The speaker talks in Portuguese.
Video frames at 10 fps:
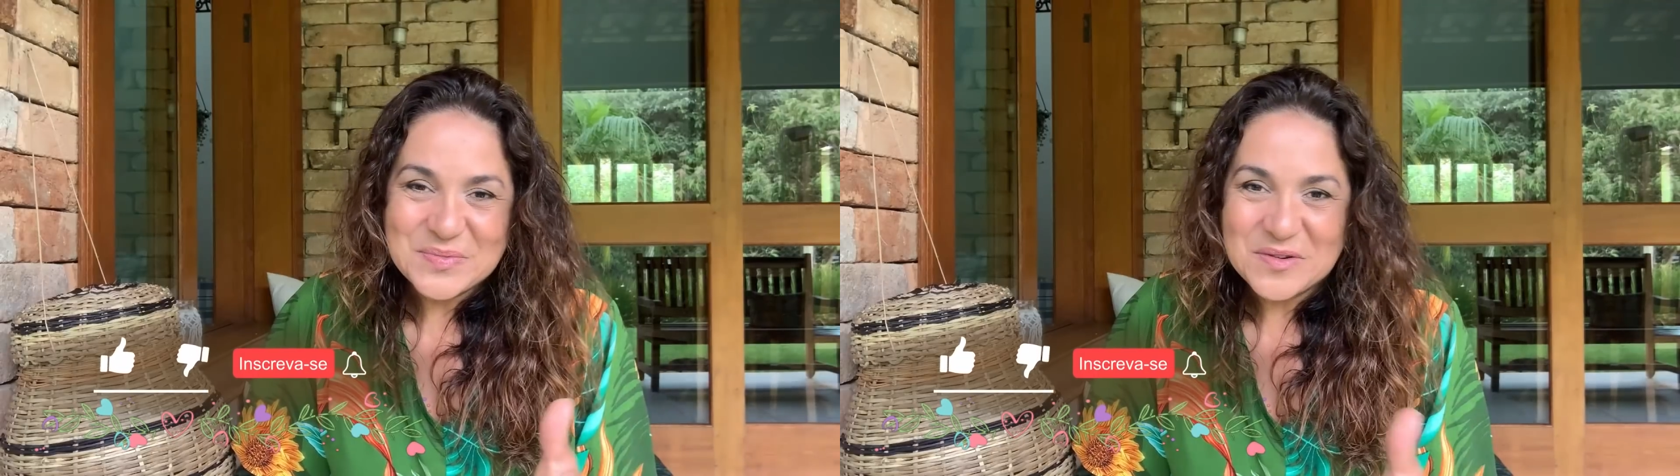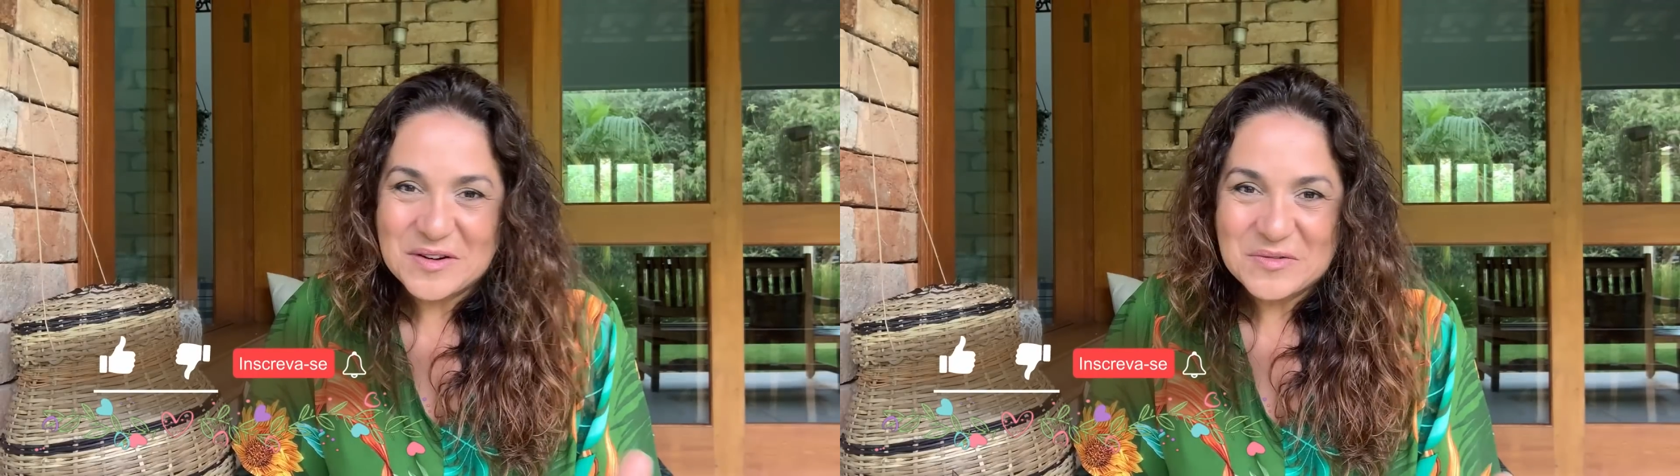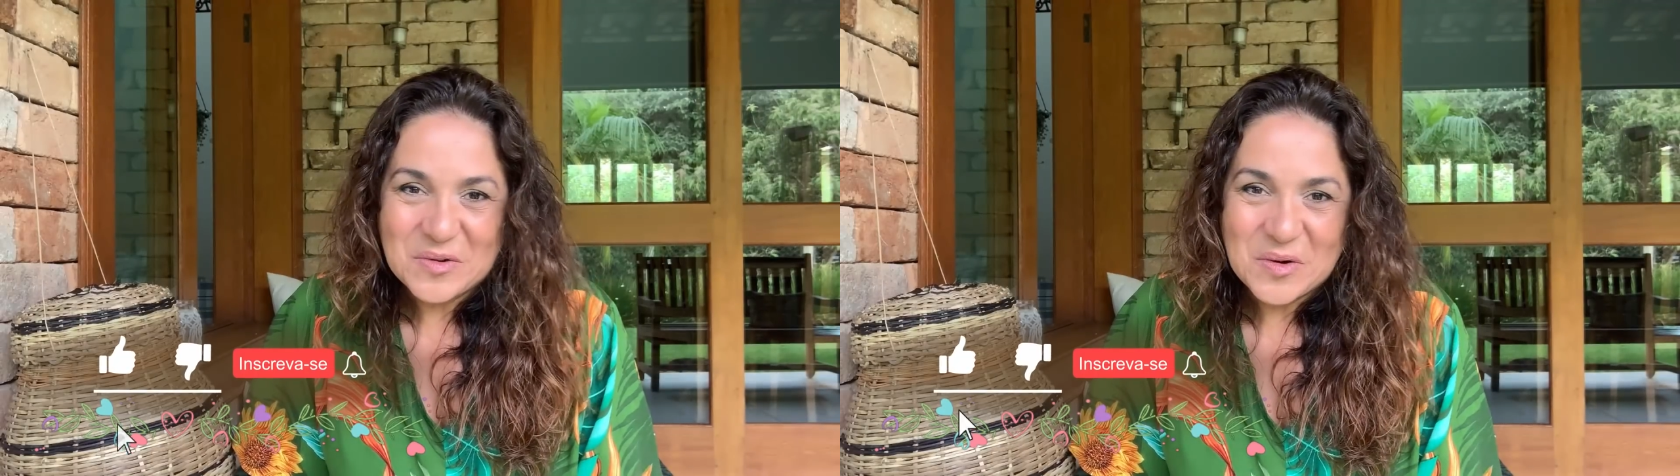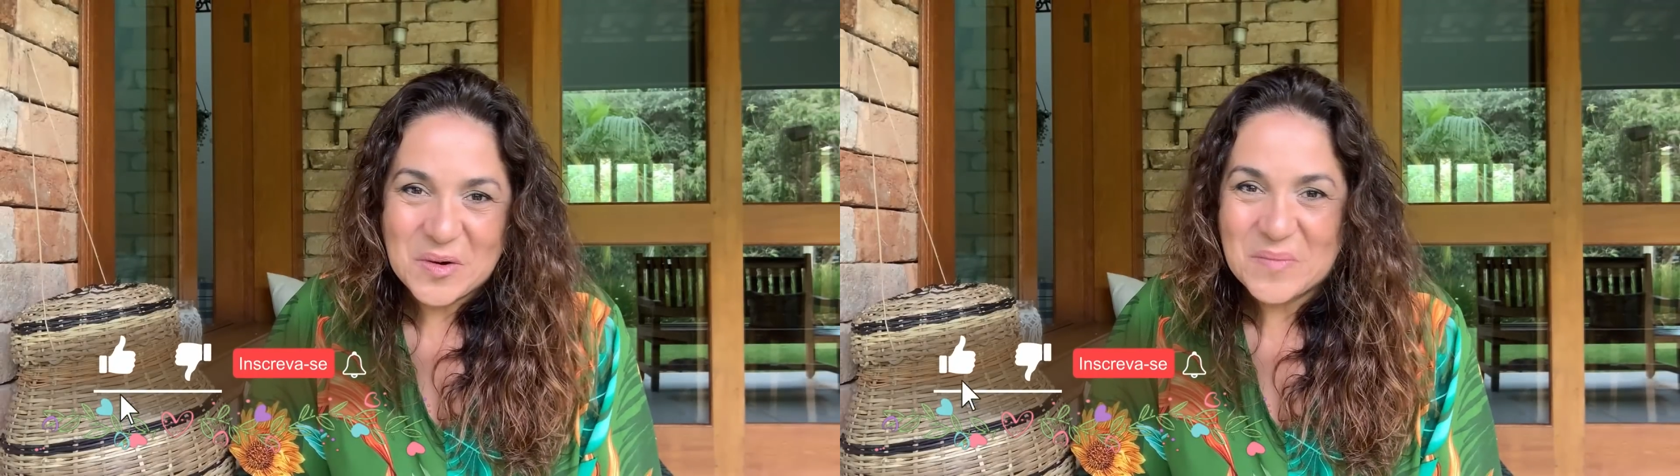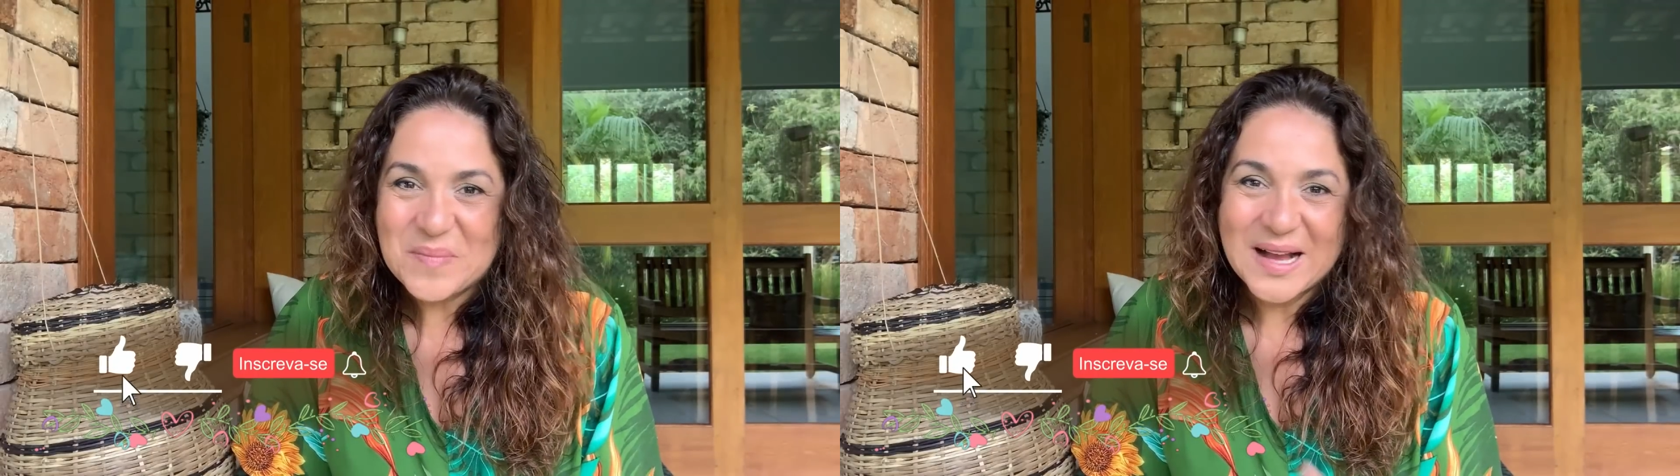por favor,
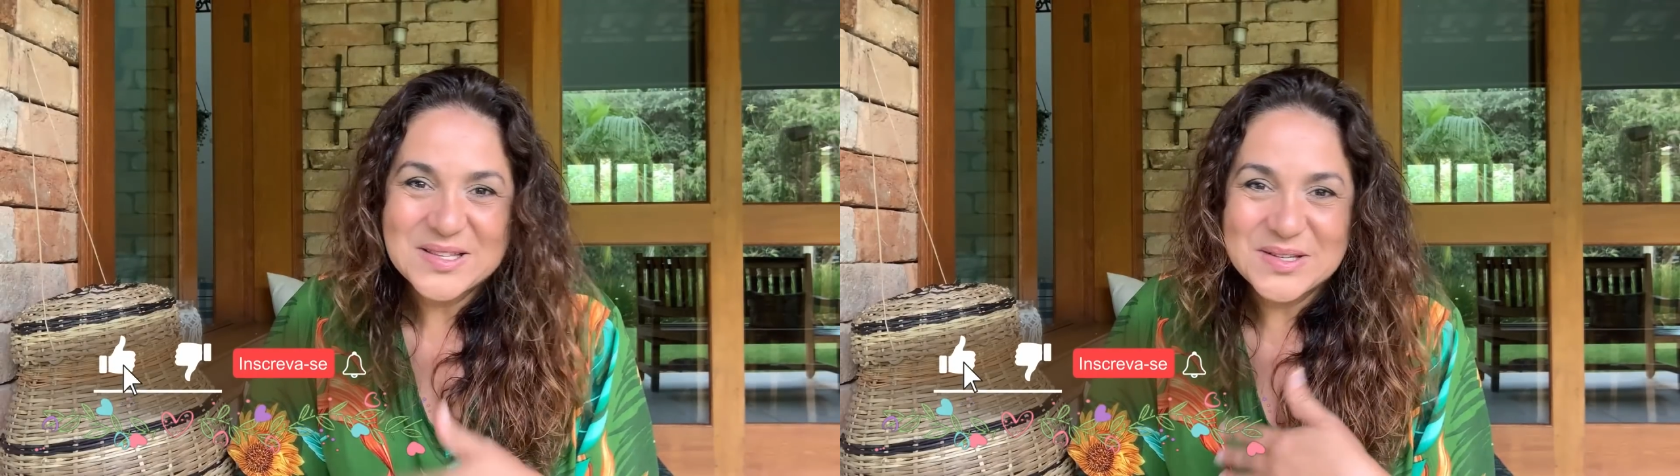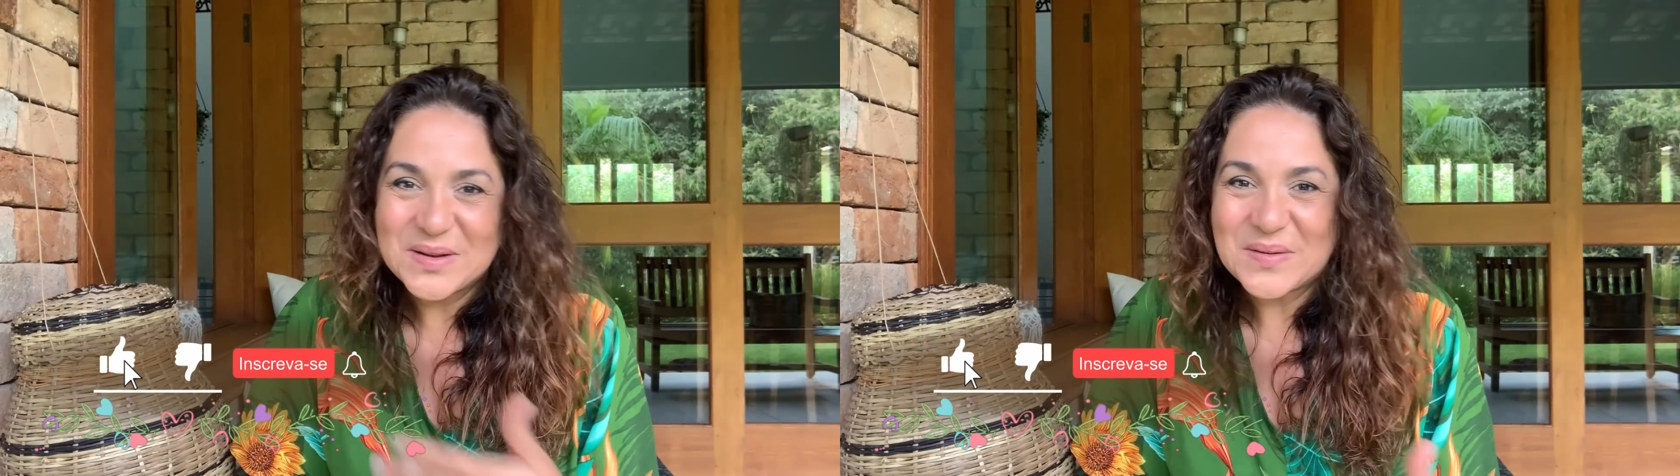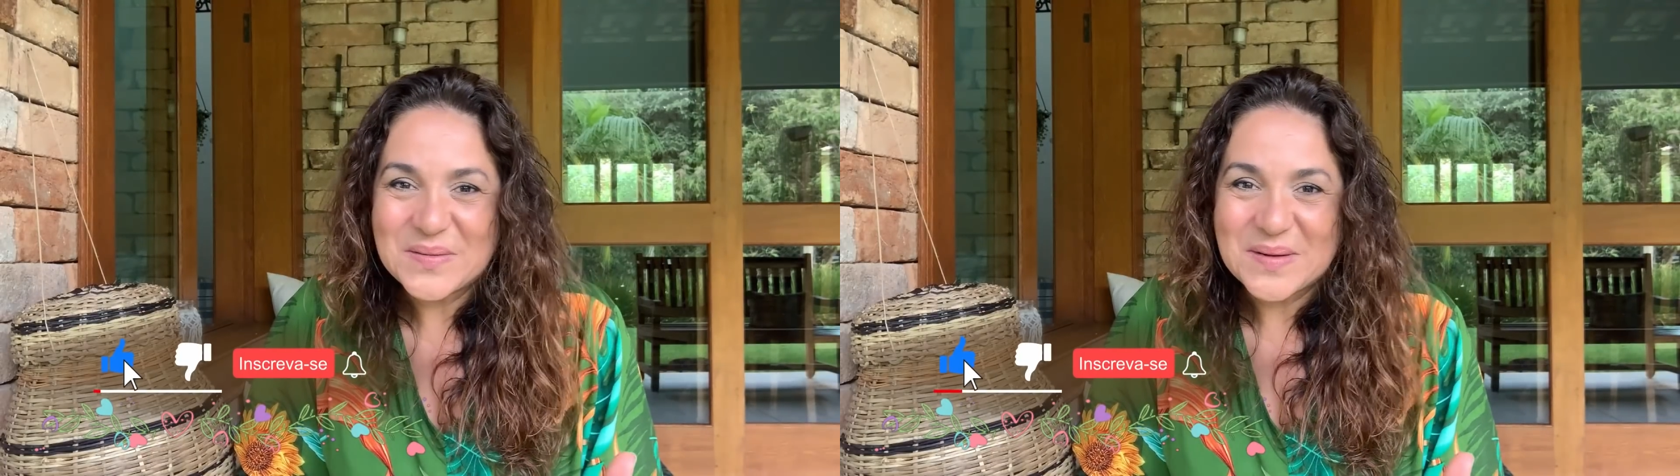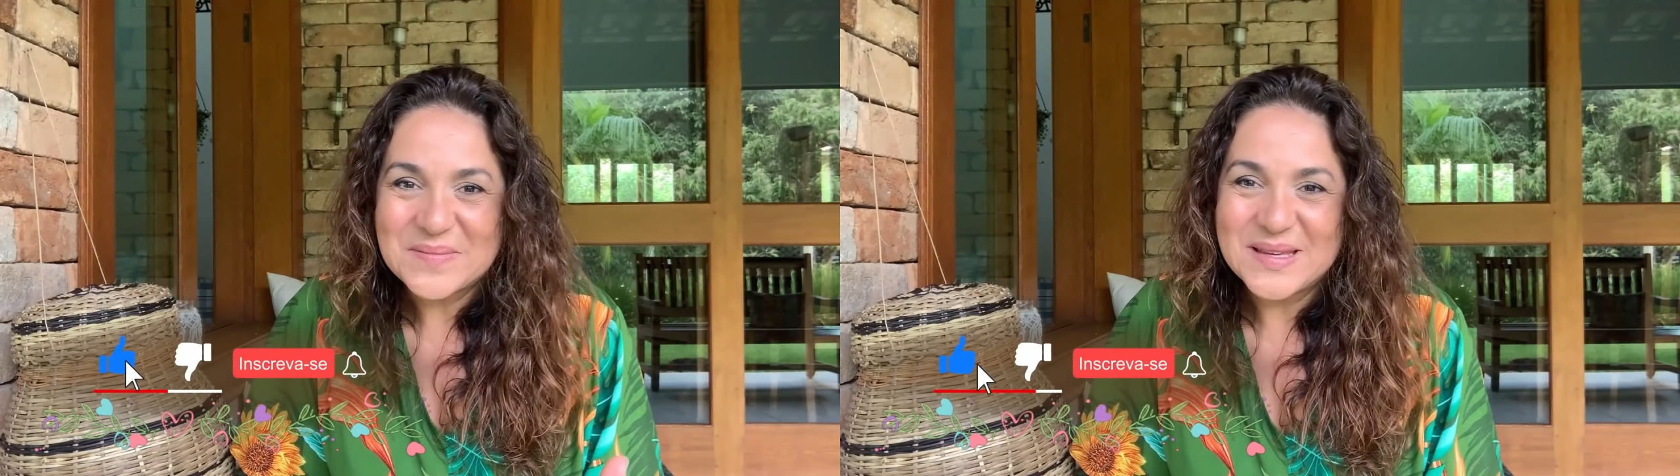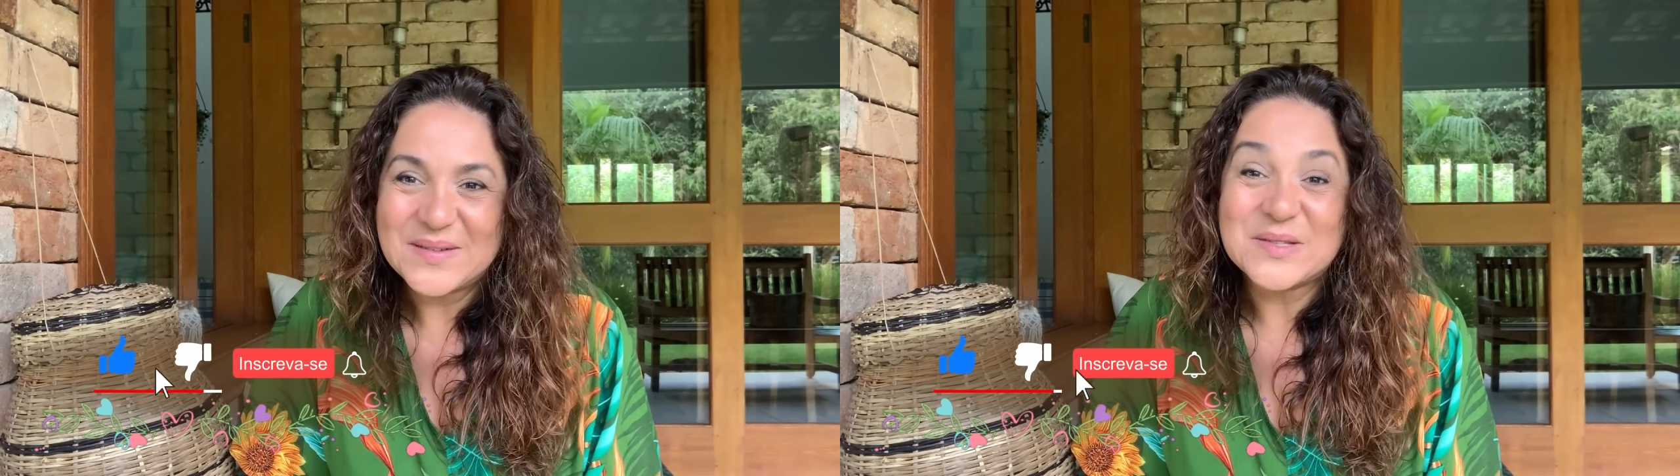compartilha com um amigo.